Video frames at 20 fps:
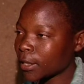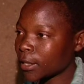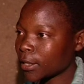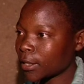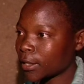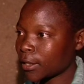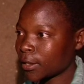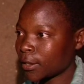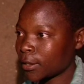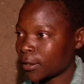
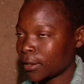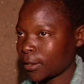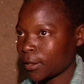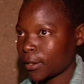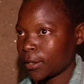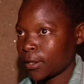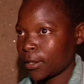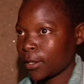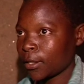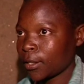glaube, es ist
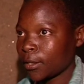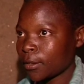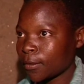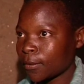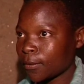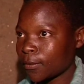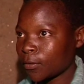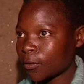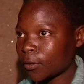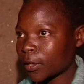wichtig, dass
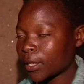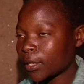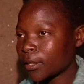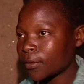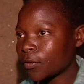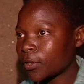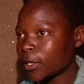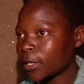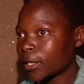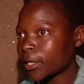die beiden zur
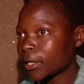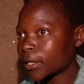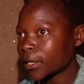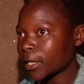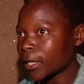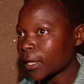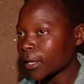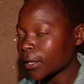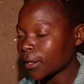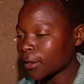Schule
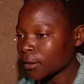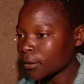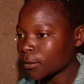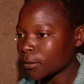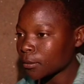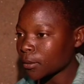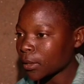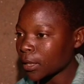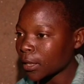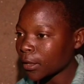gehen,
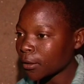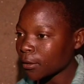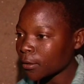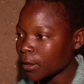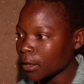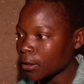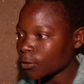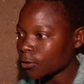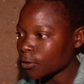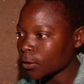damit sie es
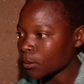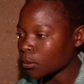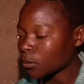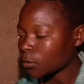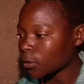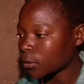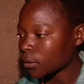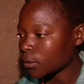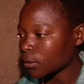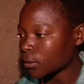später
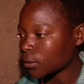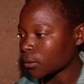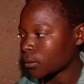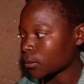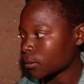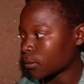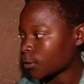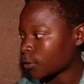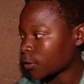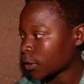einmal besser
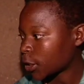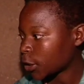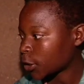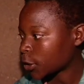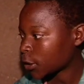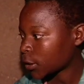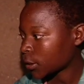haben können.